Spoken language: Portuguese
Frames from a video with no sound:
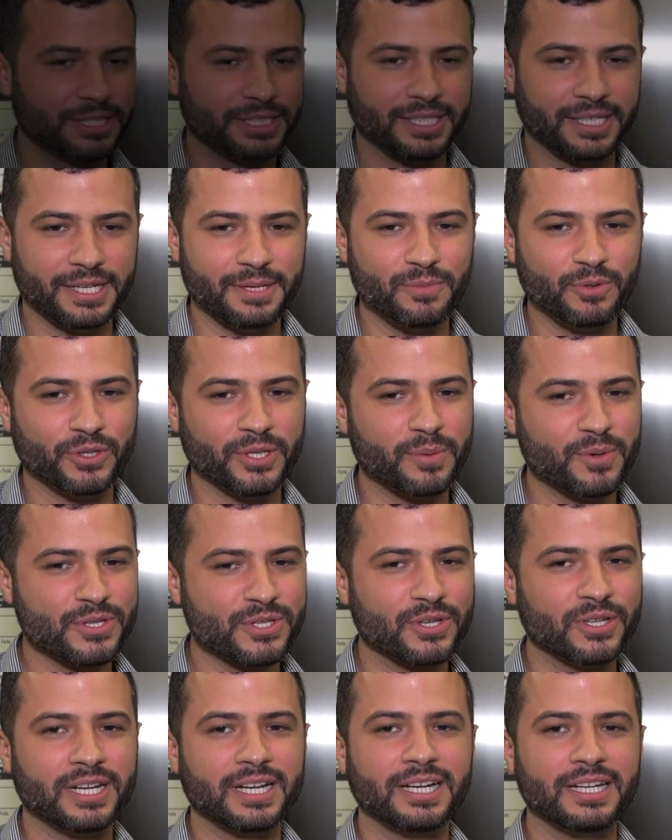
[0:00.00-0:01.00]
achei muito
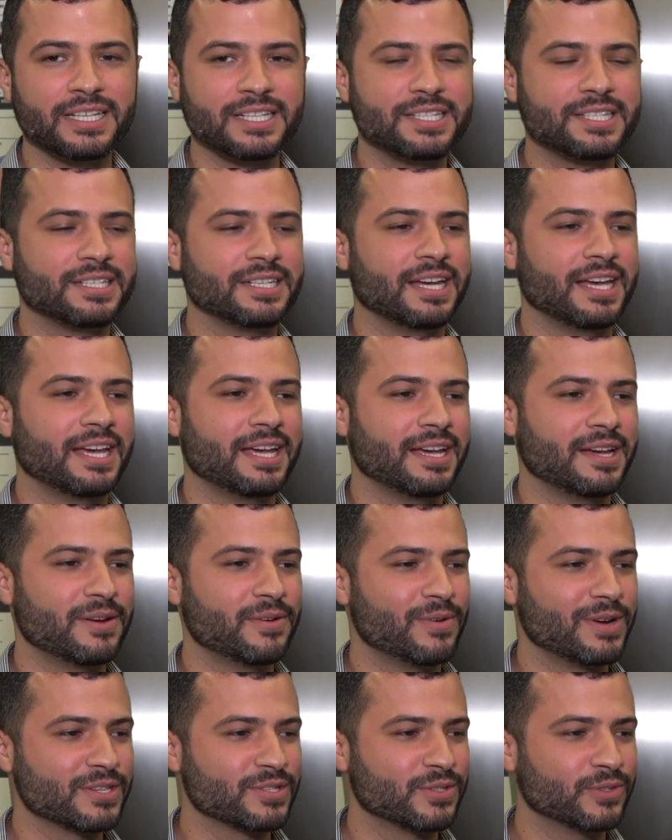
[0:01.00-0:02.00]
emocionante. É
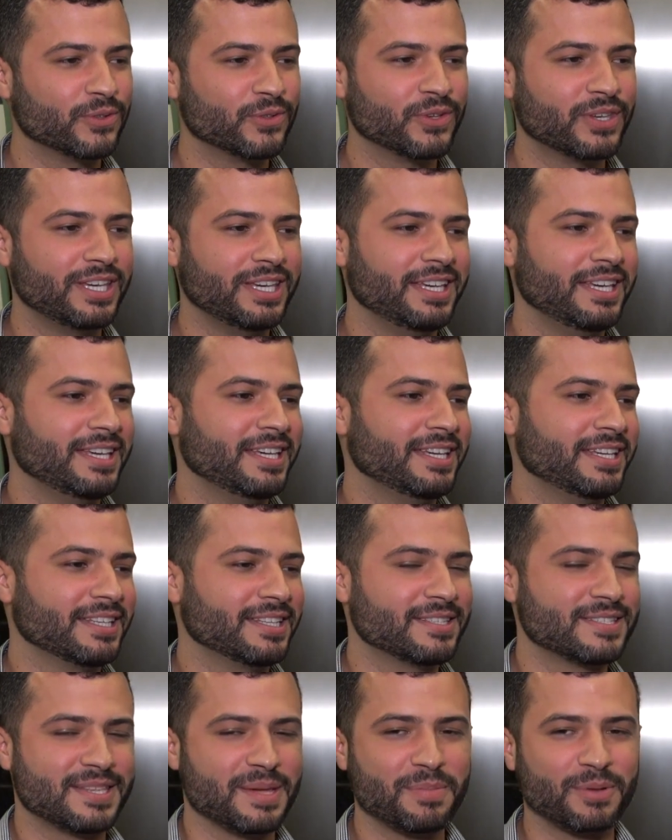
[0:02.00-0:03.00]
um assunto
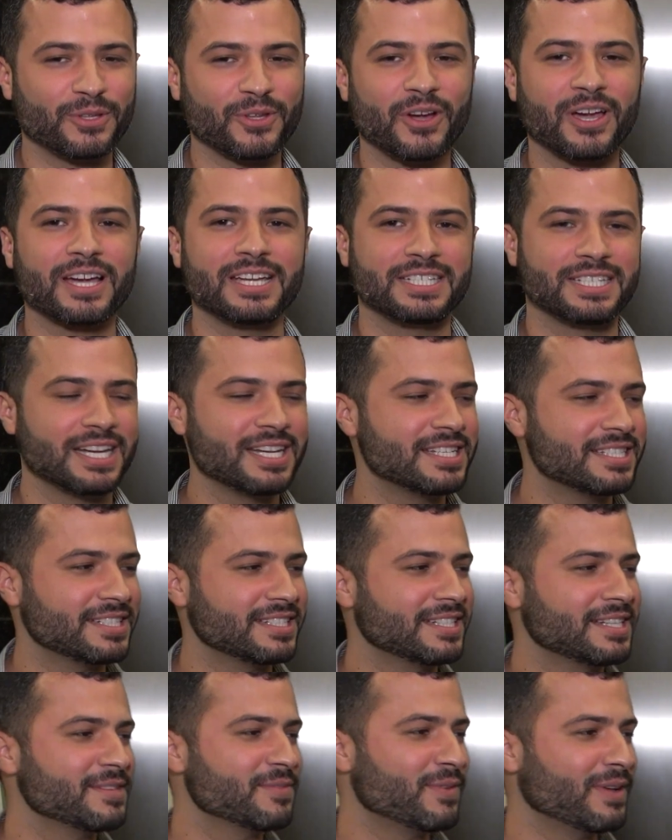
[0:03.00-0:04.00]
que sempre toca a
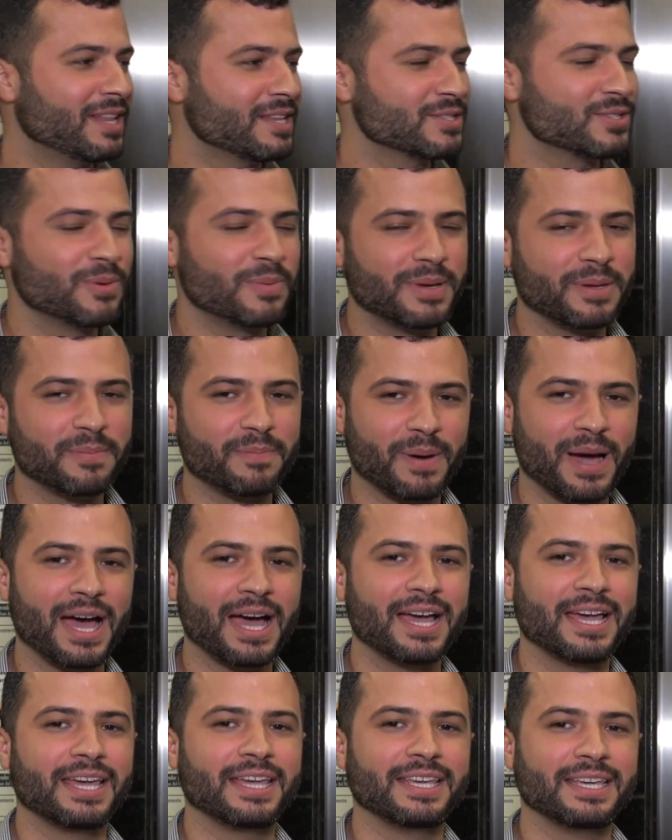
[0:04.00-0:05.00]
gente, né? Falar sobre
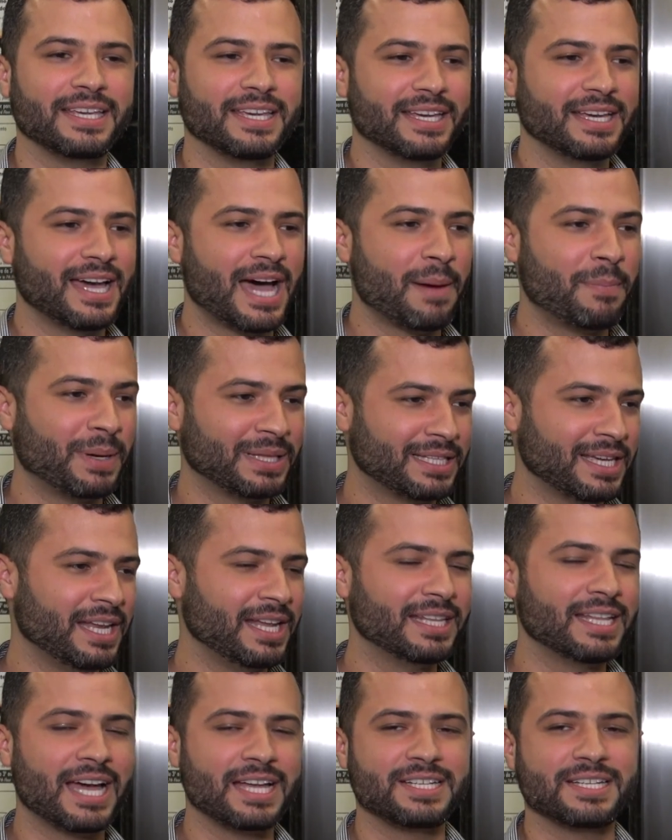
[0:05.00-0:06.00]
pai, a
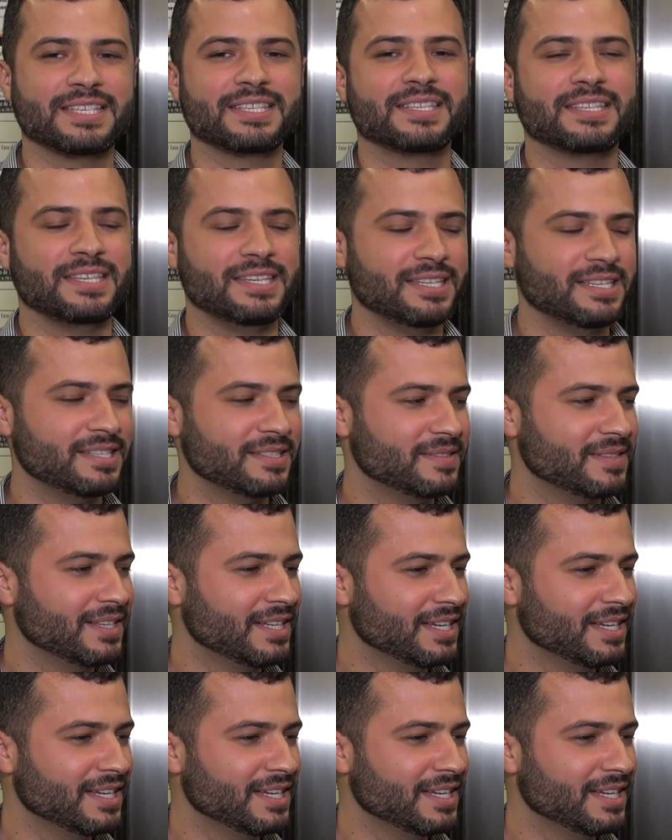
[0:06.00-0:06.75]
paternidade em si.